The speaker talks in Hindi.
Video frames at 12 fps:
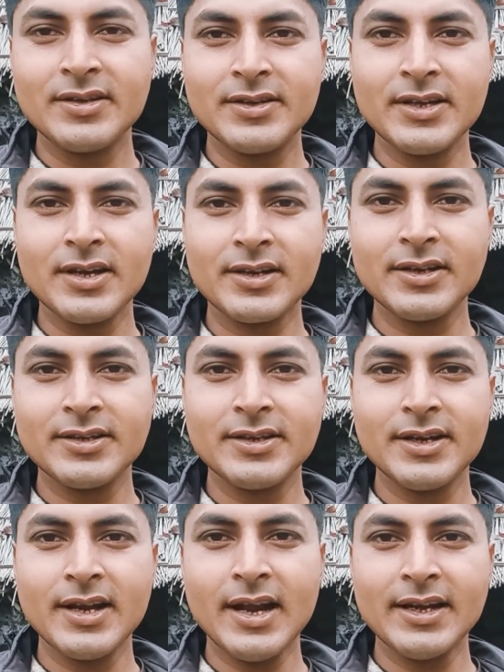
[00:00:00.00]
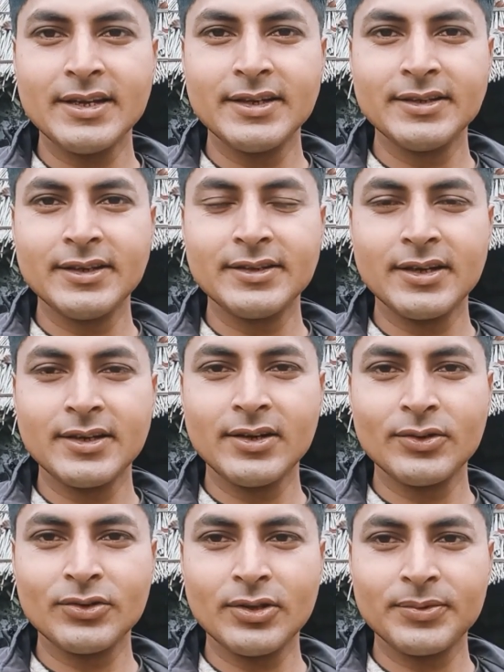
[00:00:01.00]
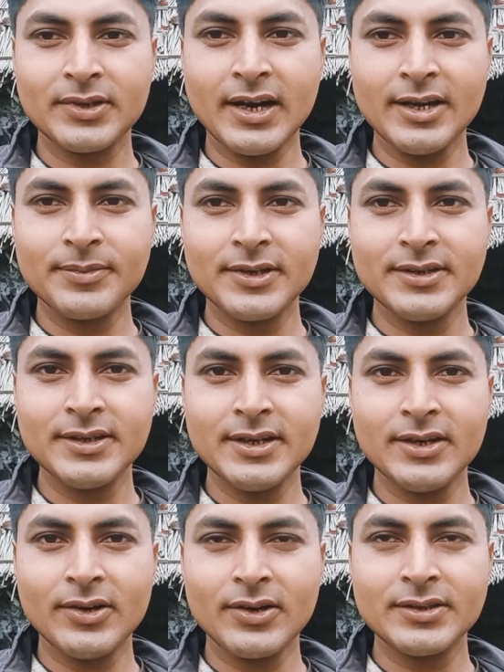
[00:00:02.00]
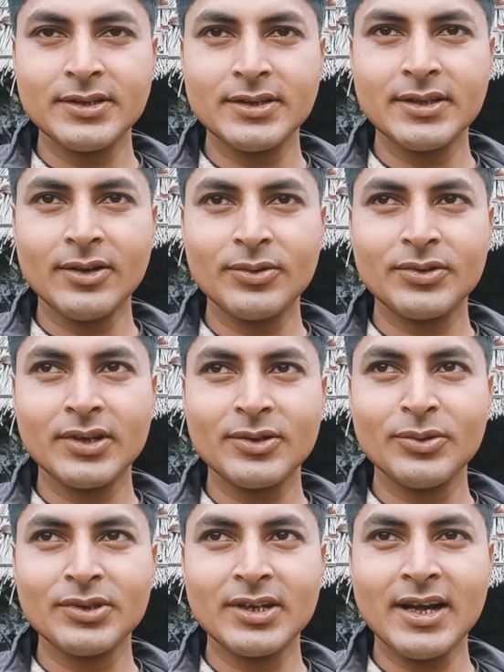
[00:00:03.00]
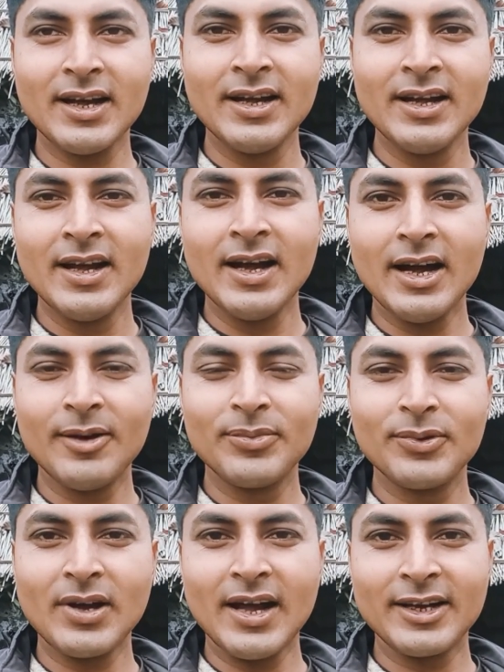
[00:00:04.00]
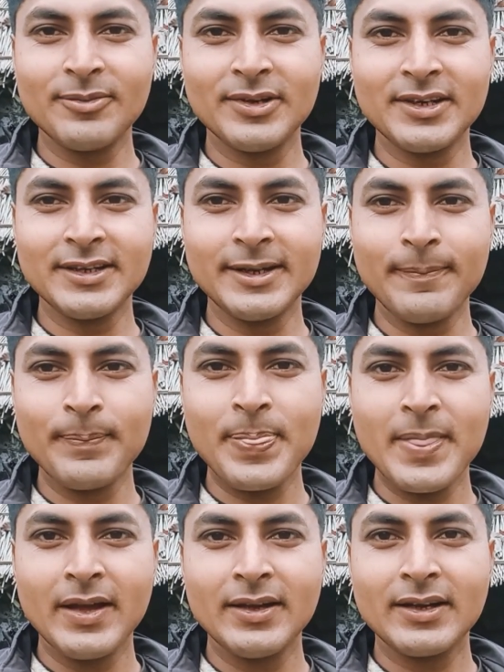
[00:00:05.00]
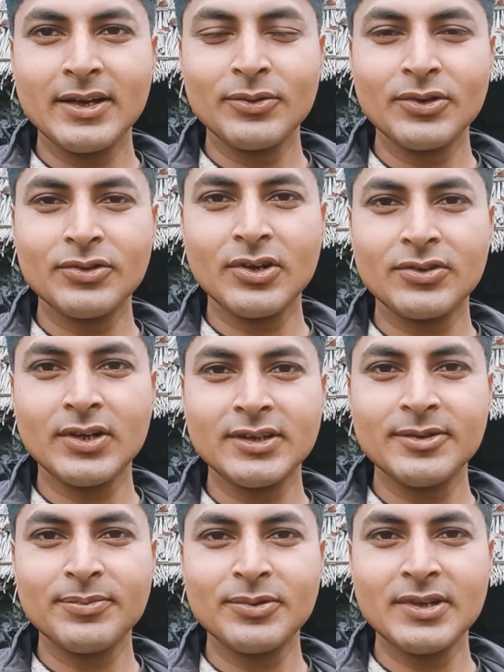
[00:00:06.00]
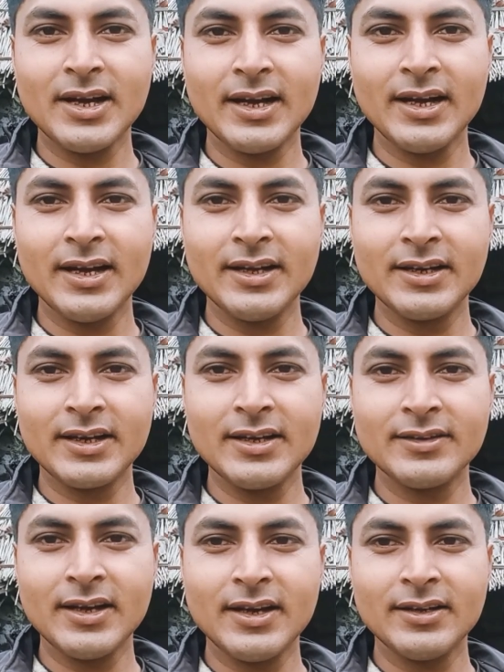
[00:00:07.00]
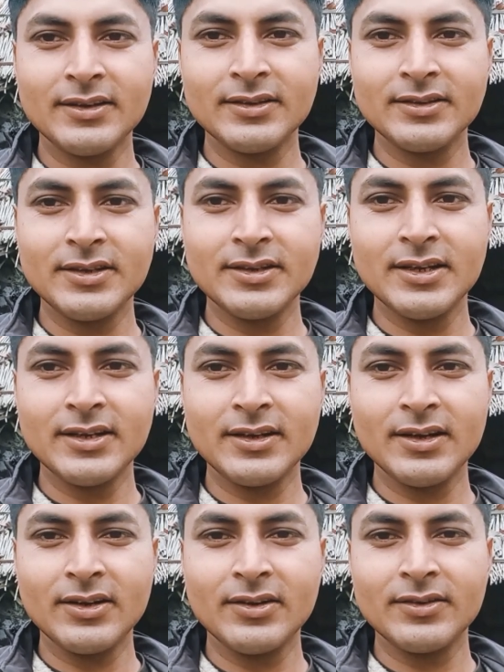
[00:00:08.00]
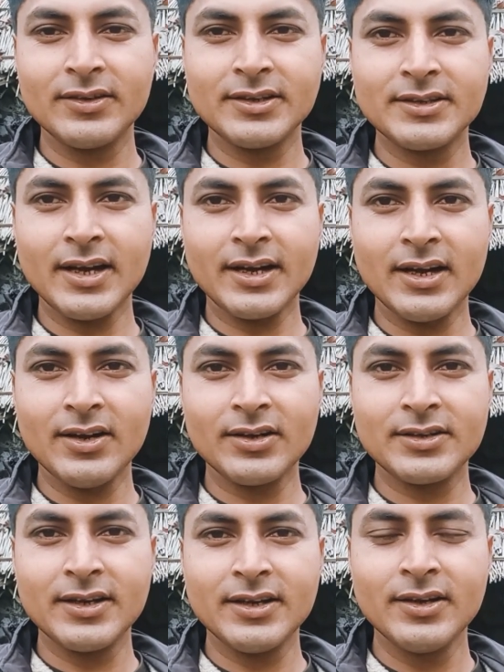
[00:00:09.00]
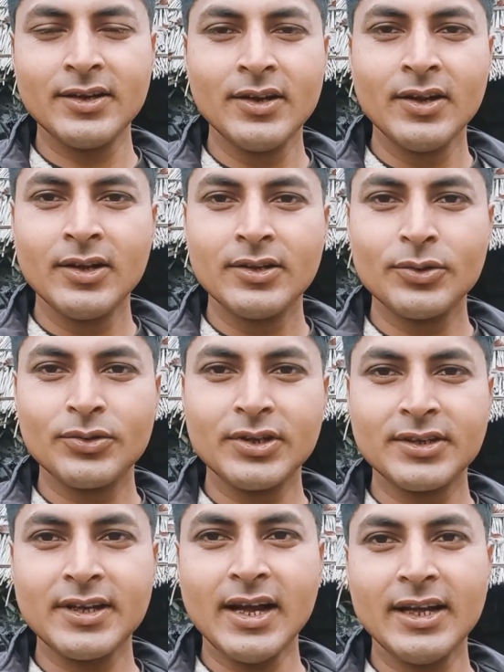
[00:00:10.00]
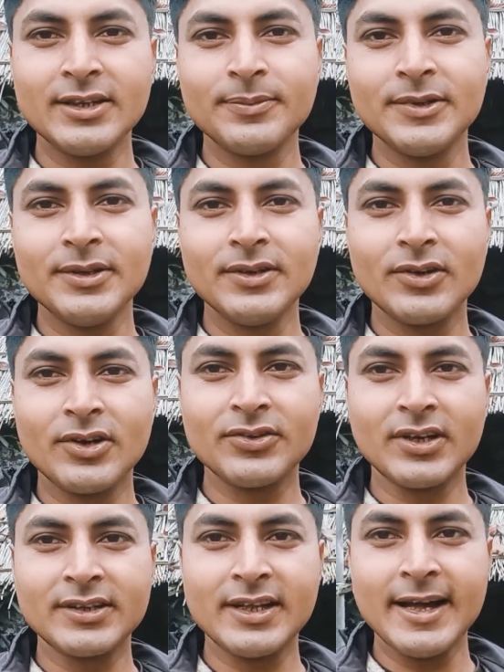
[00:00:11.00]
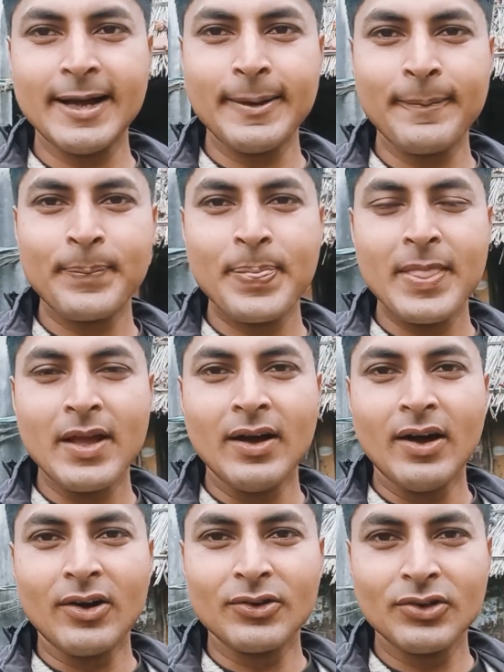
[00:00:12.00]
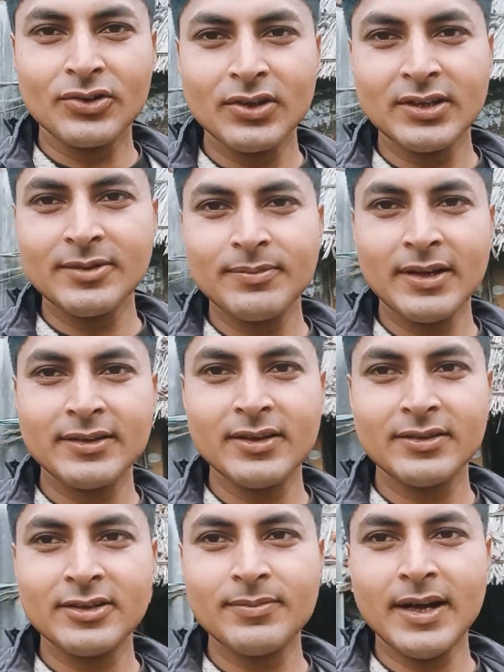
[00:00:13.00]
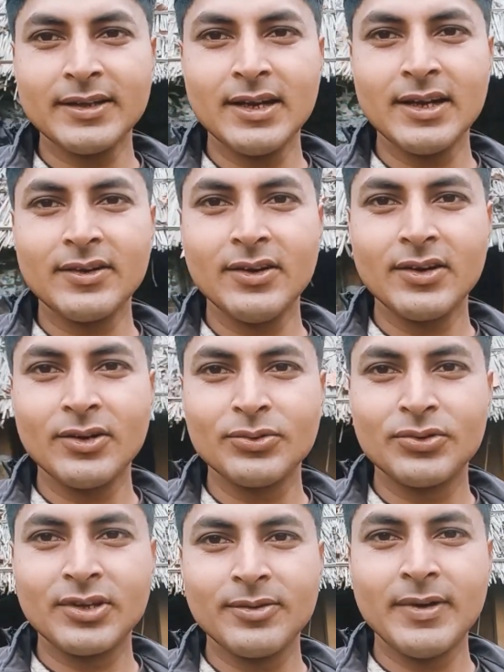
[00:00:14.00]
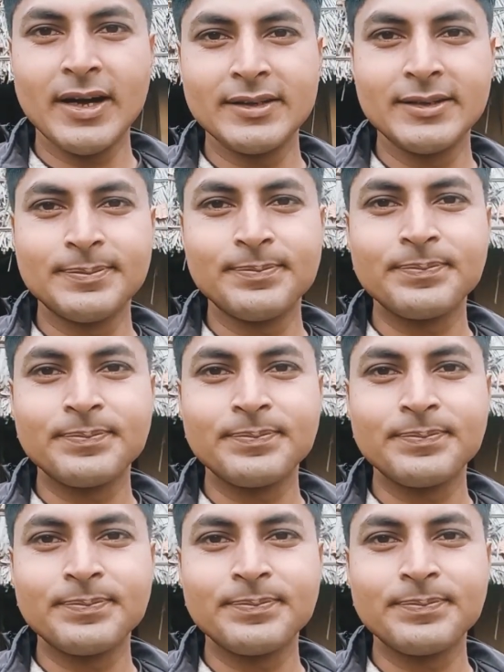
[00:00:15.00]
शेयर कीजिए लाइक कीजिए चैनल को सब्सक्राइब कीजिए और जितना हो सके उतना आप लोग आगे बढ़िए क्योंकि सरस्वती पूजा एक ऐसा चीज़ है शिक्षा का लक्ष्य है जो शिक्षा आदमी कर सकता है और सरस्वती माँ से आशीर्वाद लेकर और उसके बाद